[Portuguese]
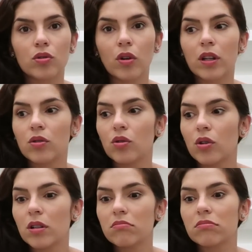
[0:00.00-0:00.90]
o
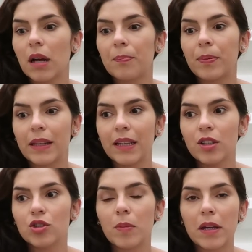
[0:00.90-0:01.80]
escorredor da
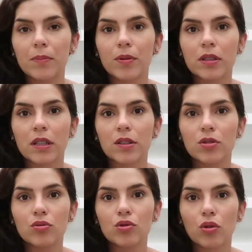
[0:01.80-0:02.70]
pia, de bem
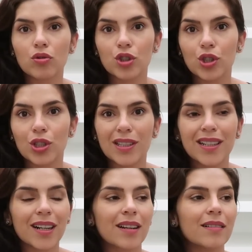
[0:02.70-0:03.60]
importante, um jogo de
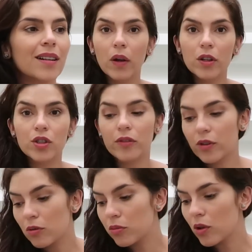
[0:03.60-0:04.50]
xícara. Eu achei que
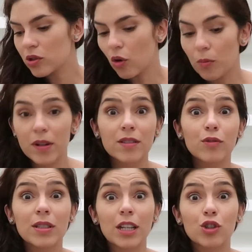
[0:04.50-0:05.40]
foram boas compras. E
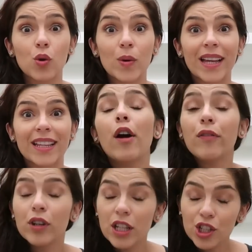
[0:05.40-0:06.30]
você achou o quê?
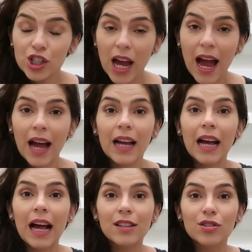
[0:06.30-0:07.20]
Eu vou
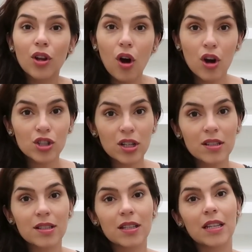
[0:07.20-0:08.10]
deixar as
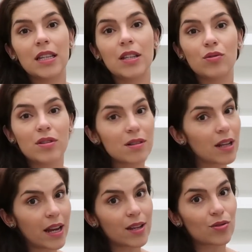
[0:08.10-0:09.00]
lojas e os
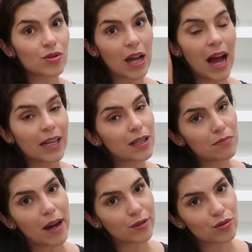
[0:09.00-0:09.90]
endereços aqui
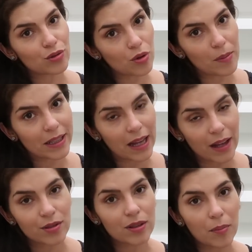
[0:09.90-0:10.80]
embaixo nos
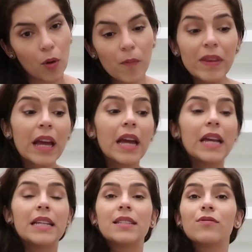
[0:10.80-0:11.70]
comentários, tá bom?
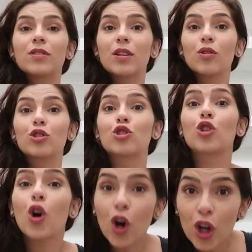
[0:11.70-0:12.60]
E se você
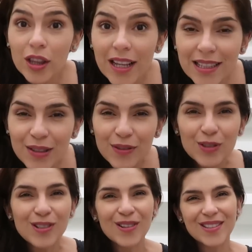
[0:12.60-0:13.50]
gostou desse
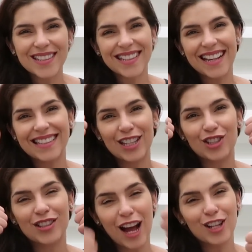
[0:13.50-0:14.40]
vídeo, não se esqueça
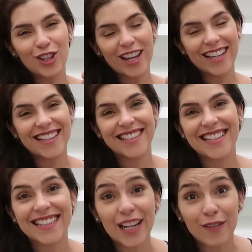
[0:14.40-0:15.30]
de dar joinha,
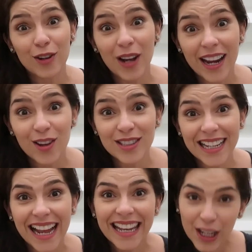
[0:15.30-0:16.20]
se inscrever no canal se
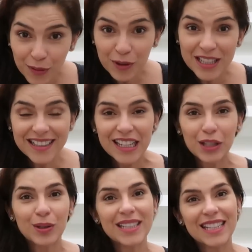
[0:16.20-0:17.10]
ainda não for
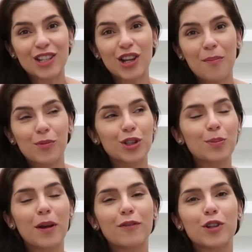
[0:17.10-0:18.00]
inscrito e seja
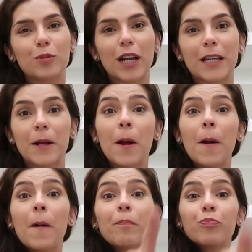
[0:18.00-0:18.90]
muito bem-vindo por aqui.
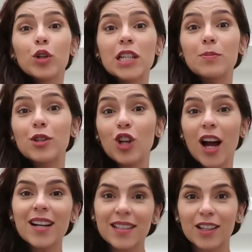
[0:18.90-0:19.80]
Muitas
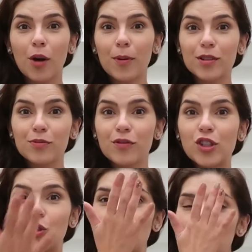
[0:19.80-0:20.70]
beijocas, até o próximo
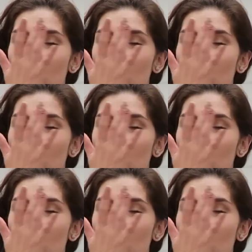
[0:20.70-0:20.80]
vídeo.